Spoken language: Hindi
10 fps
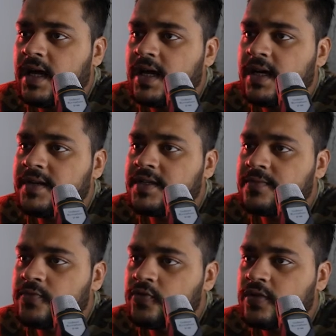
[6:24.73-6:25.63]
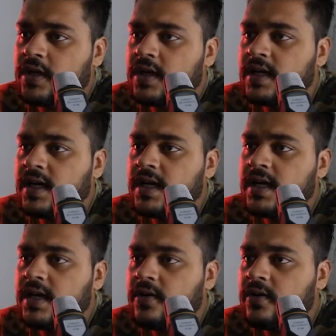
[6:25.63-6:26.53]
है स्मूथ रखना
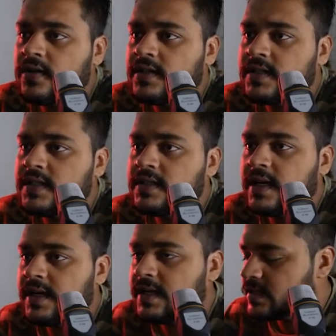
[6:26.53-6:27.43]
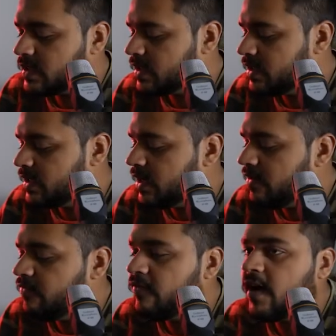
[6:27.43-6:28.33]
है और इसकी सेटिंग्स रखनी
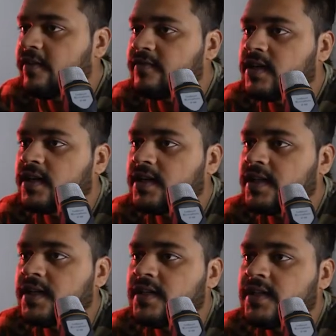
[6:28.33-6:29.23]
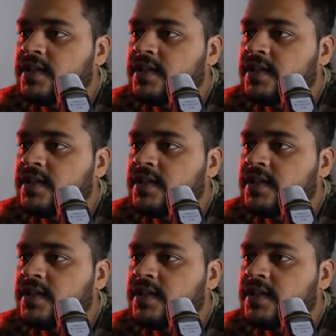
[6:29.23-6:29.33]
है 530